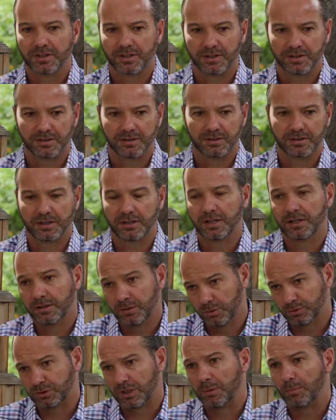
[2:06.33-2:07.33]
Eh,
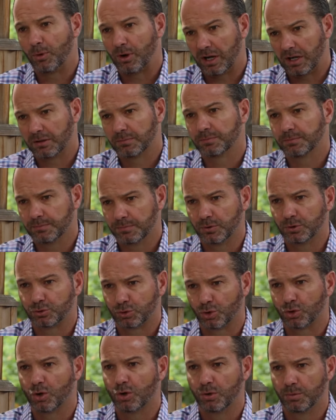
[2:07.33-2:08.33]
en nuestra época nos
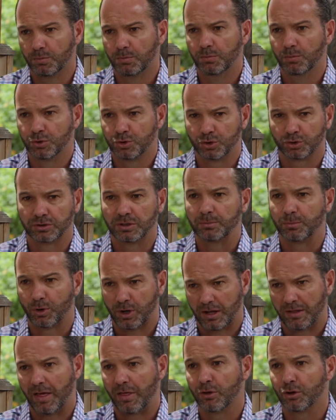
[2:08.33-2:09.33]
tocó mucho tiempo
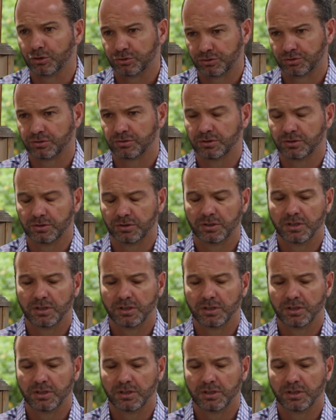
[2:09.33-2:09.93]
cada dos,